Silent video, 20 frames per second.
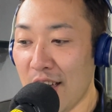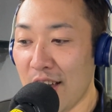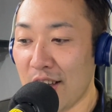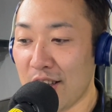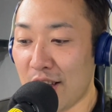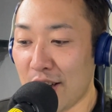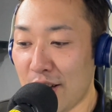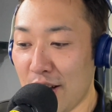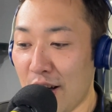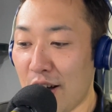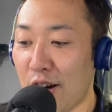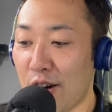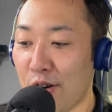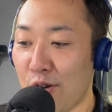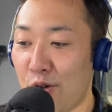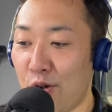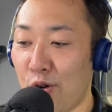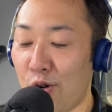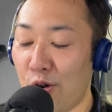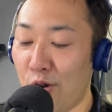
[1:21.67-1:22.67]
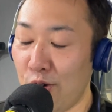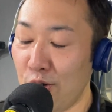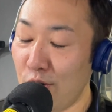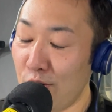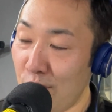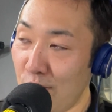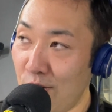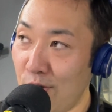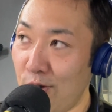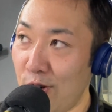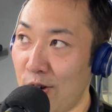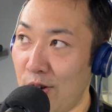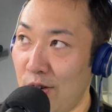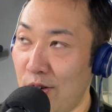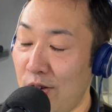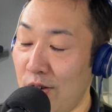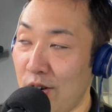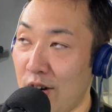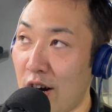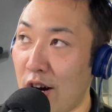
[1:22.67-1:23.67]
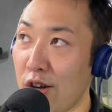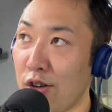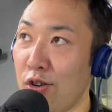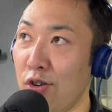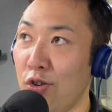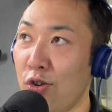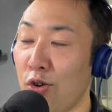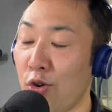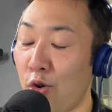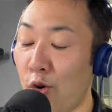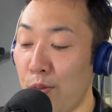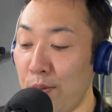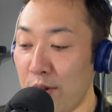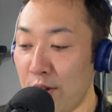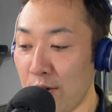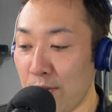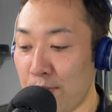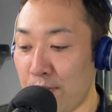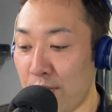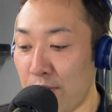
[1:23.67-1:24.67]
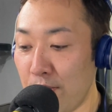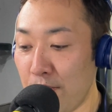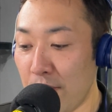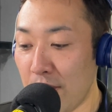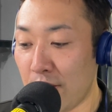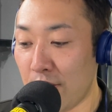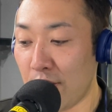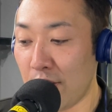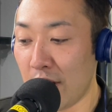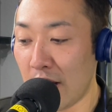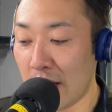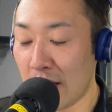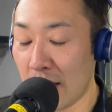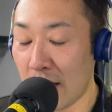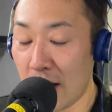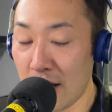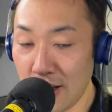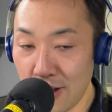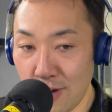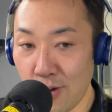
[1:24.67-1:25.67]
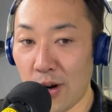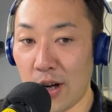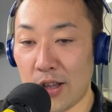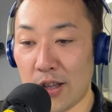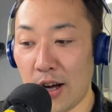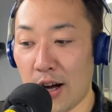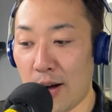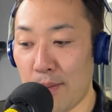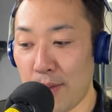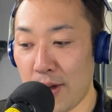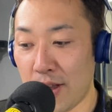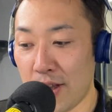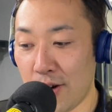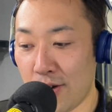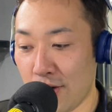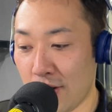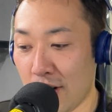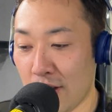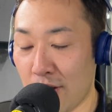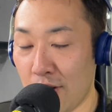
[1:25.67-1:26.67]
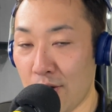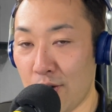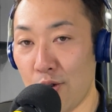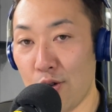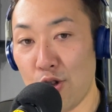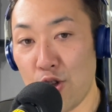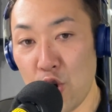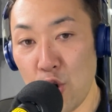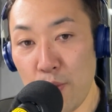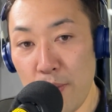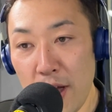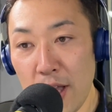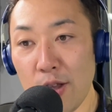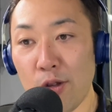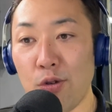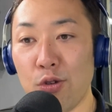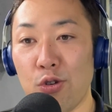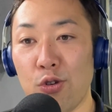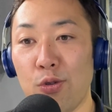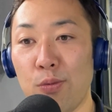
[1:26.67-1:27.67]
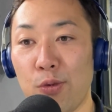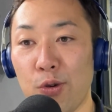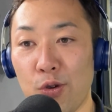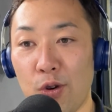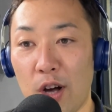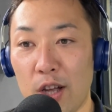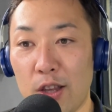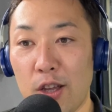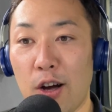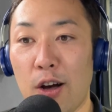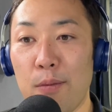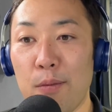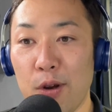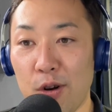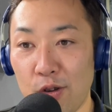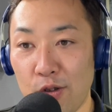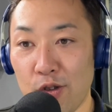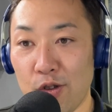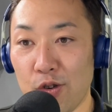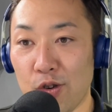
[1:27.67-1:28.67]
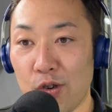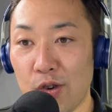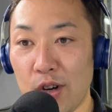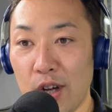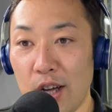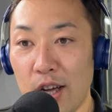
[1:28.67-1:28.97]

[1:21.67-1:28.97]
ただこの楽曲ゴミの分別に何を当てはめてるかっていうと夢というものを当てはめるんですよ